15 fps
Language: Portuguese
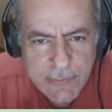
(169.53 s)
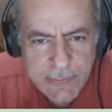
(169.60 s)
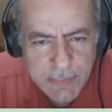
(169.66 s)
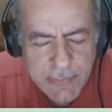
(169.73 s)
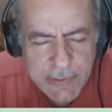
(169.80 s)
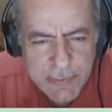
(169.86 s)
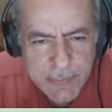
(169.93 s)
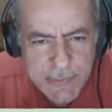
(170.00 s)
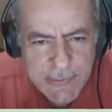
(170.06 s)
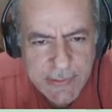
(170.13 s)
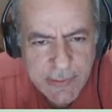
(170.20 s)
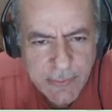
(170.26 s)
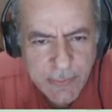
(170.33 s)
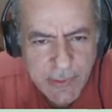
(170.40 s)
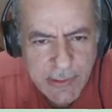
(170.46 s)
Bispo
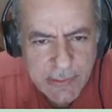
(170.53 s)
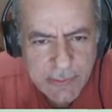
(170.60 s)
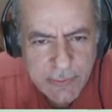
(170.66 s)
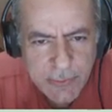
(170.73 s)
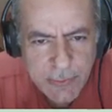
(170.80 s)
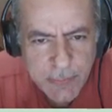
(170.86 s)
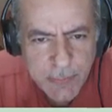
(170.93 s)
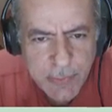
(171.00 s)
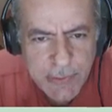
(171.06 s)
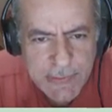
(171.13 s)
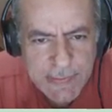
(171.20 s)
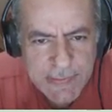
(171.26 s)
C4 pode